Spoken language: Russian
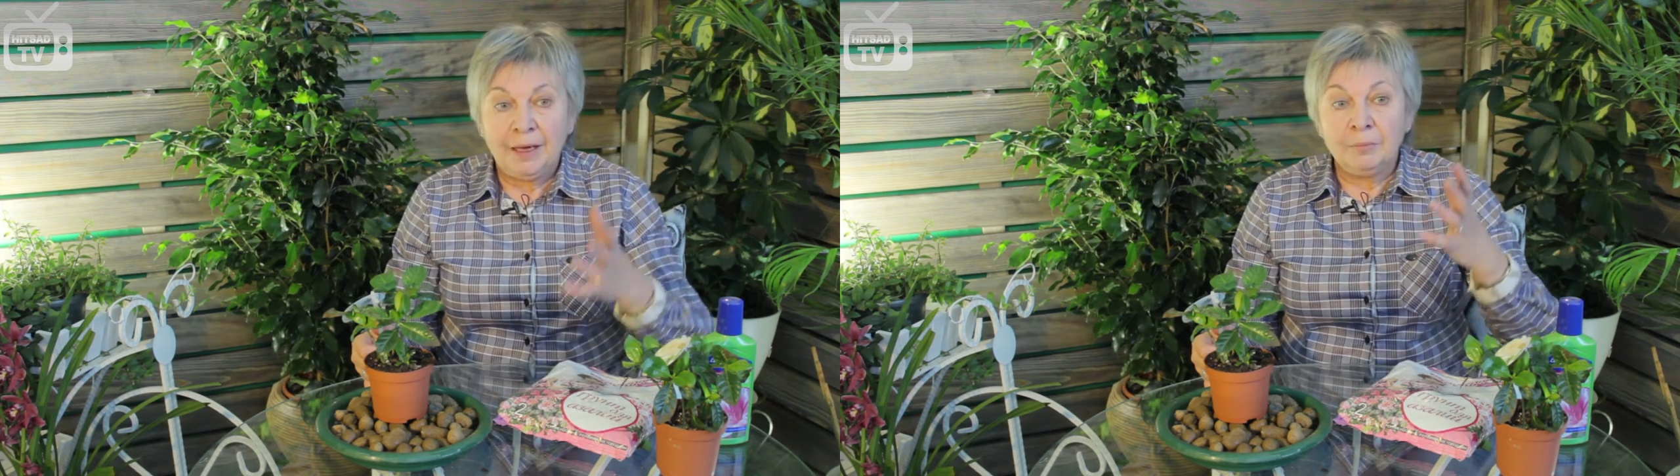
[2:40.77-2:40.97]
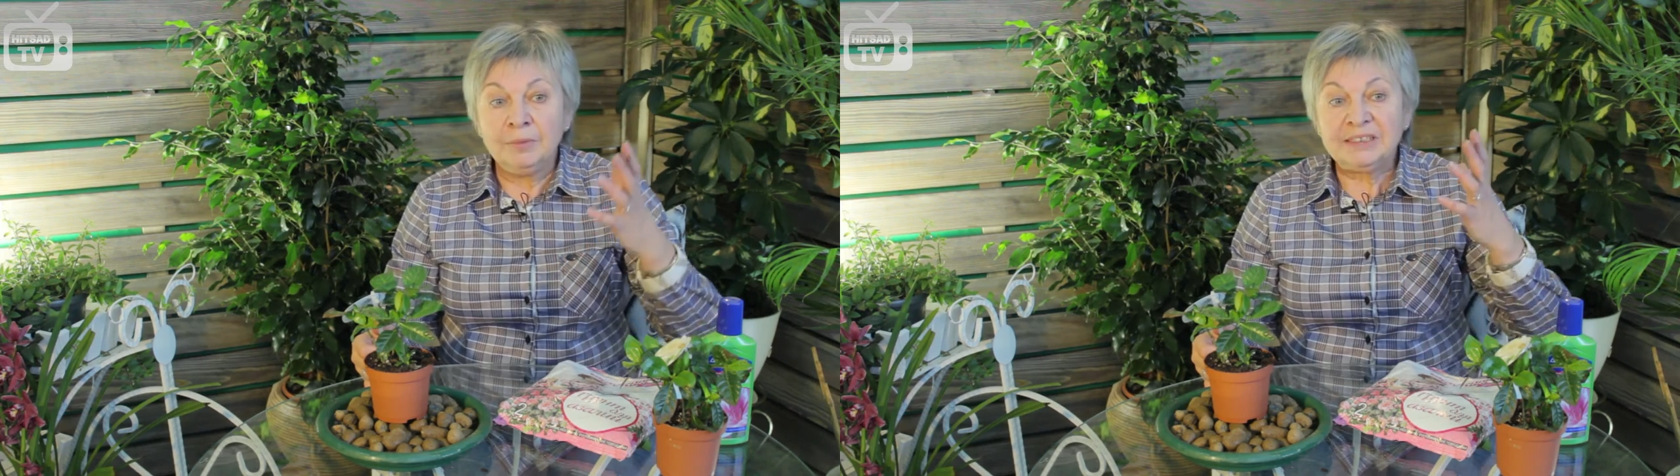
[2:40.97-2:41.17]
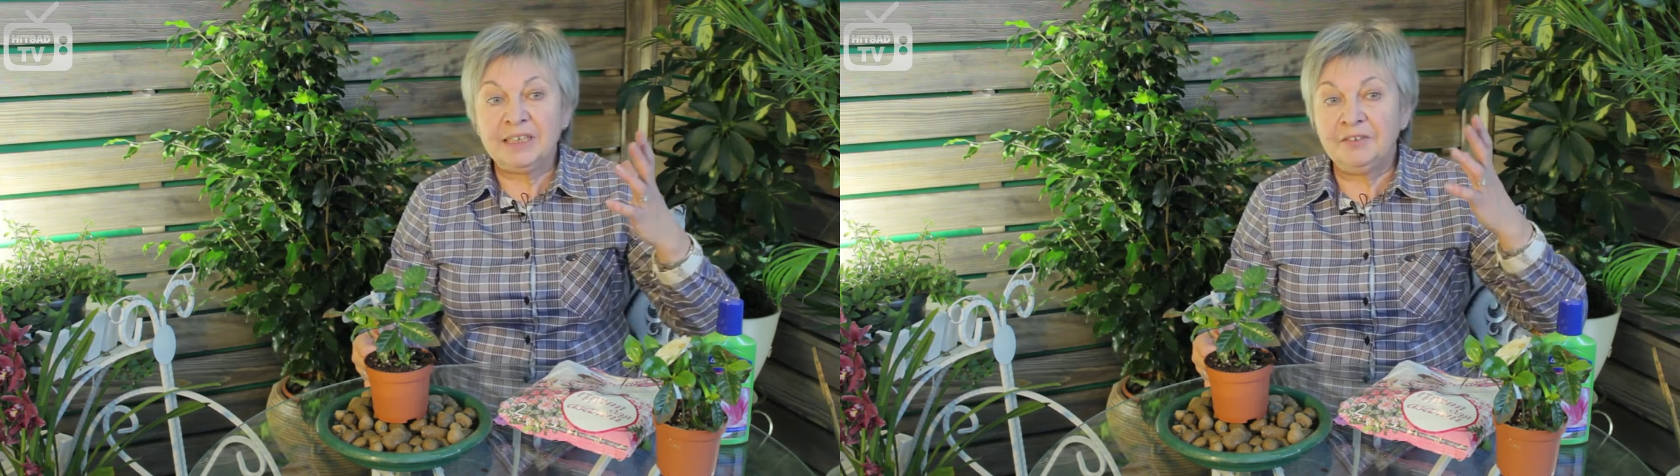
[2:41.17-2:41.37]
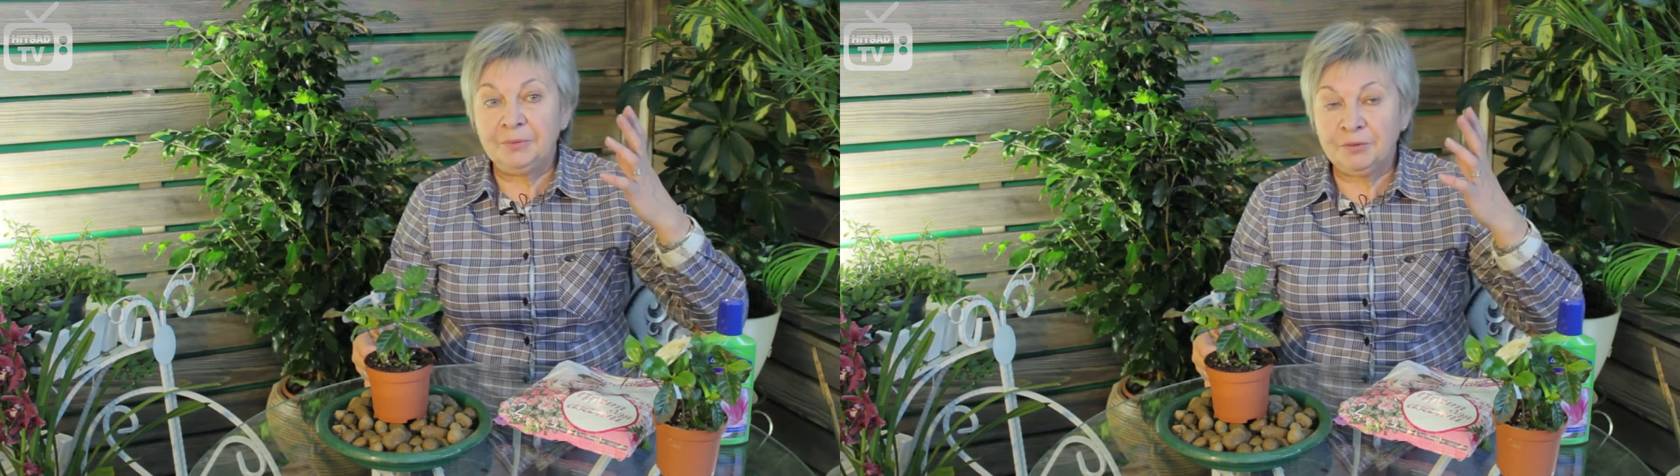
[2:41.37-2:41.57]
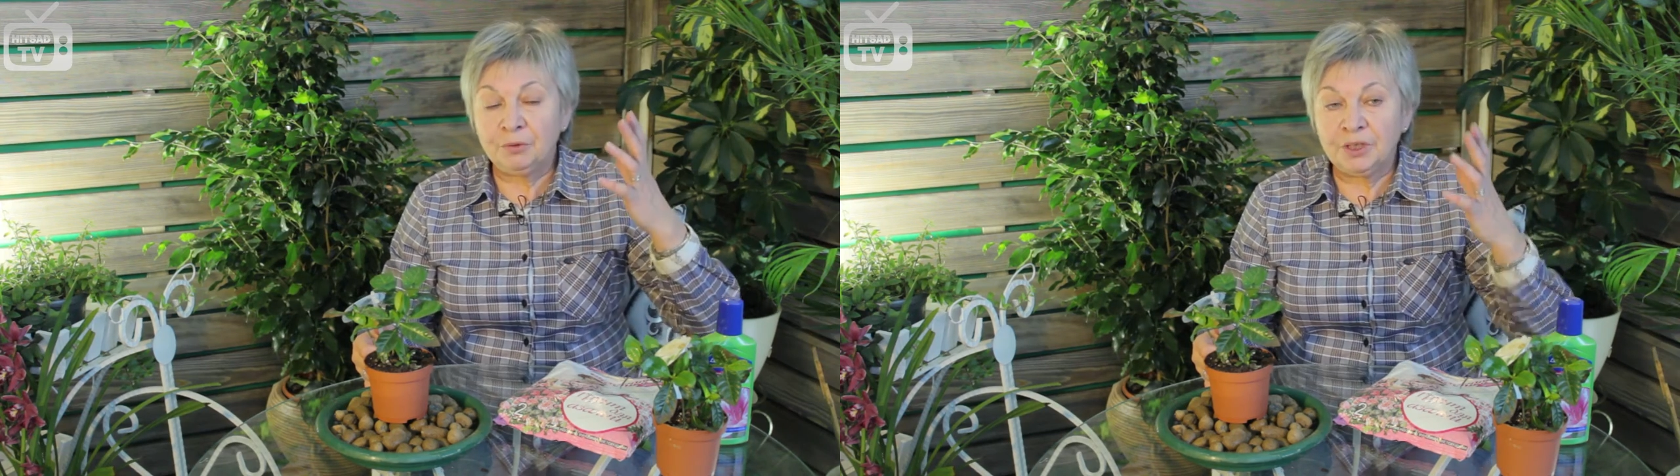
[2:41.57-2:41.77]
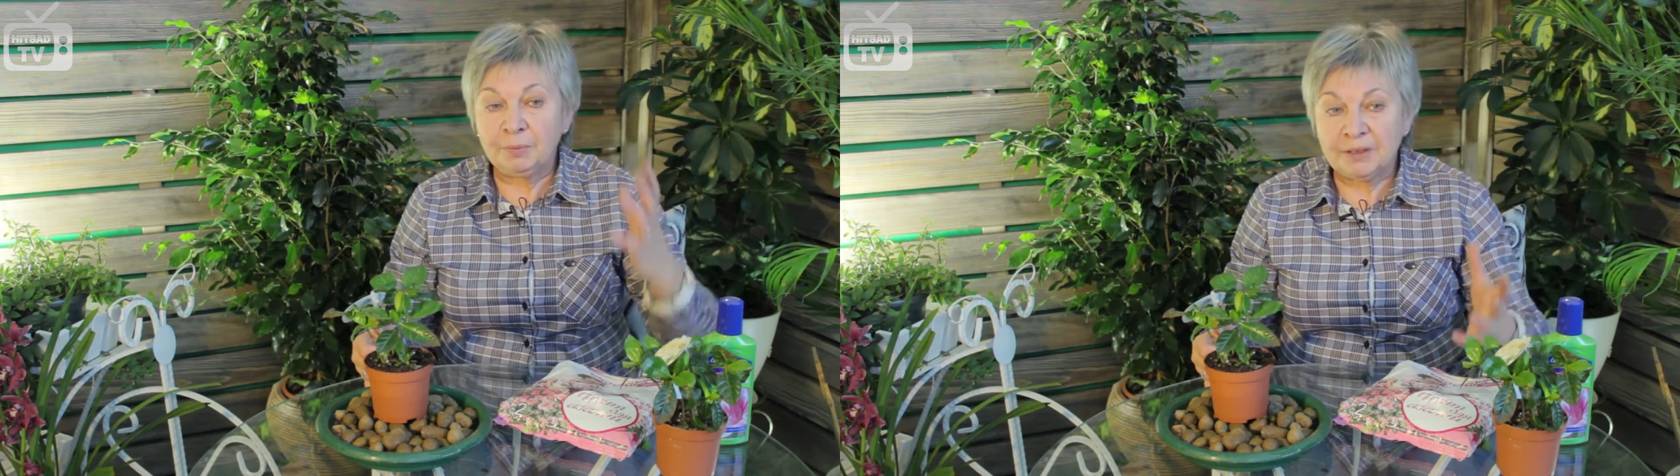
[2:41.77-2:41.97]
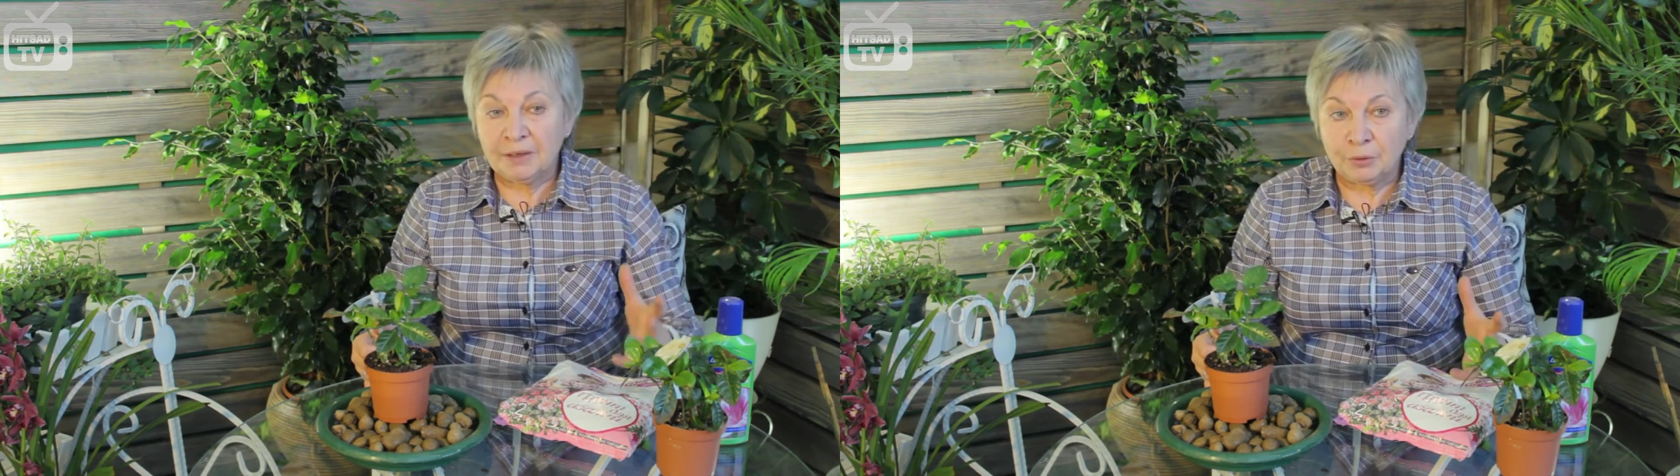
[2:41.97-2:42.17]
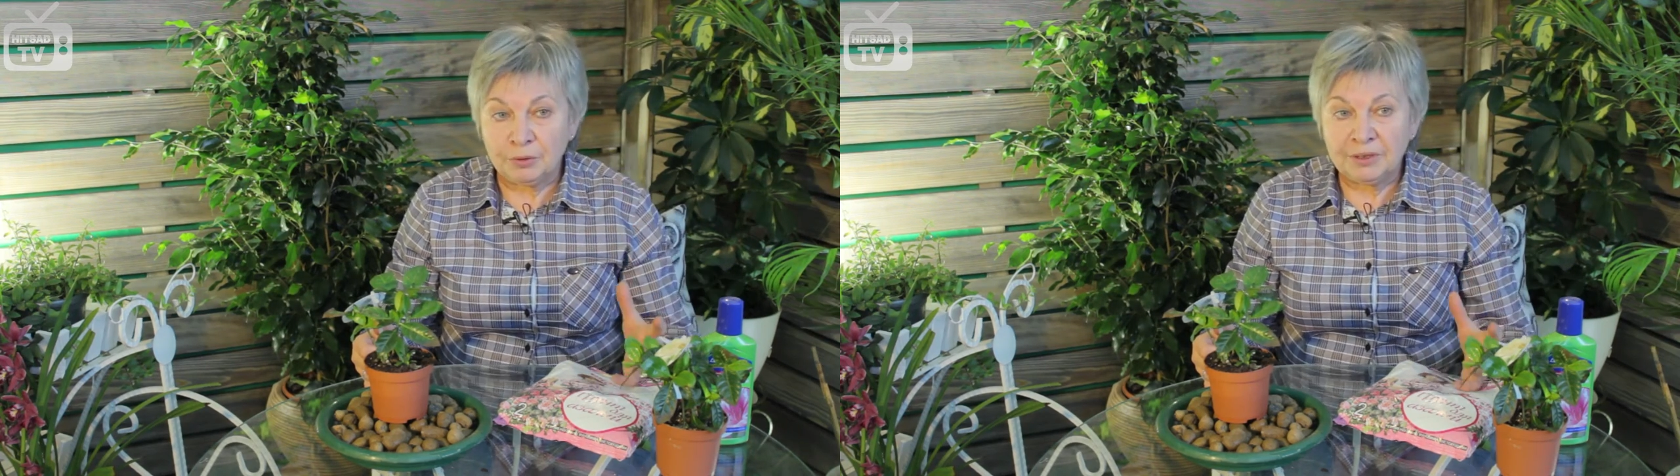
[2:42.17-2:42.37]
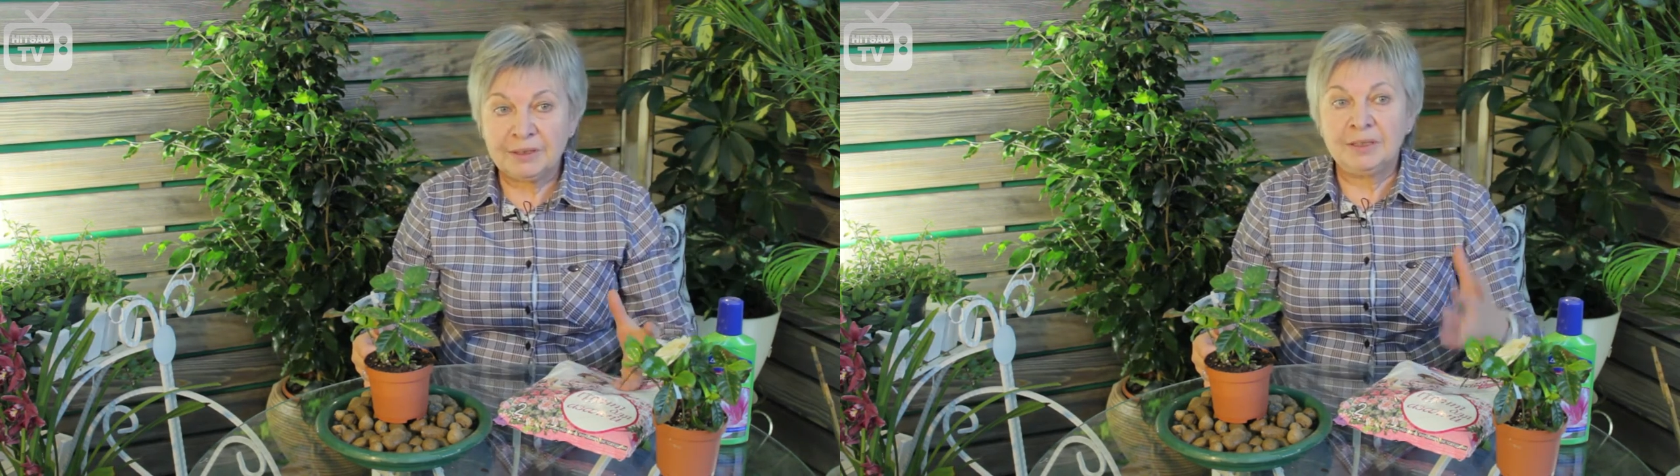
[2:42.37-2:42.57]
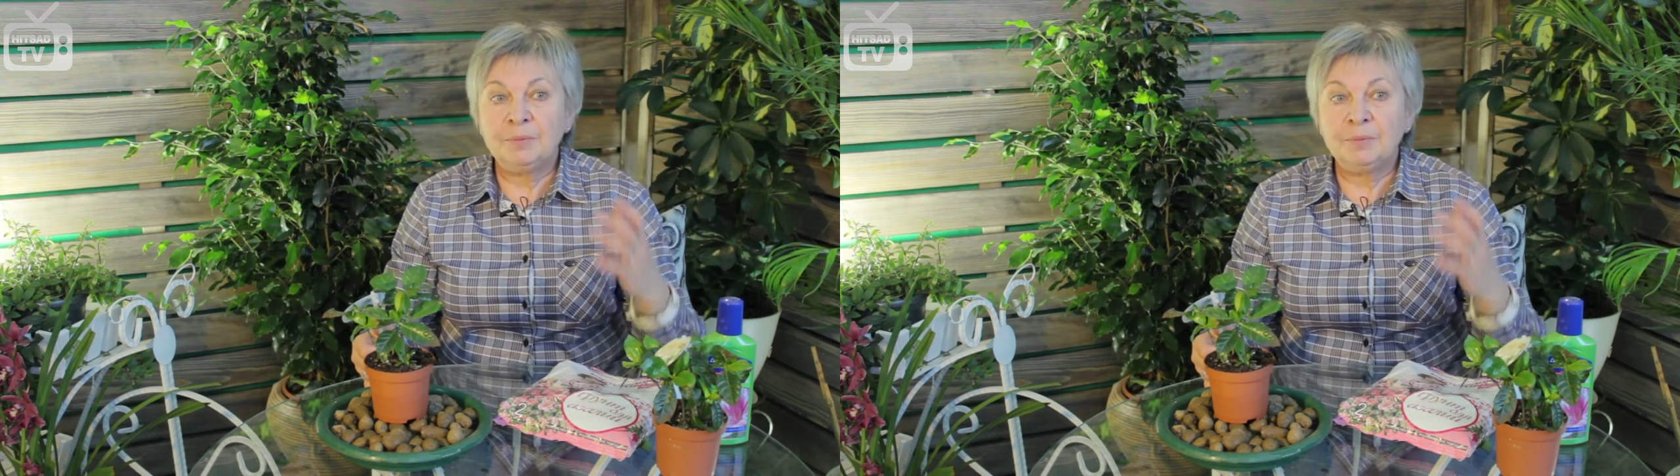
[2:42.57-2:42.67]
мы ставим его на подоконник.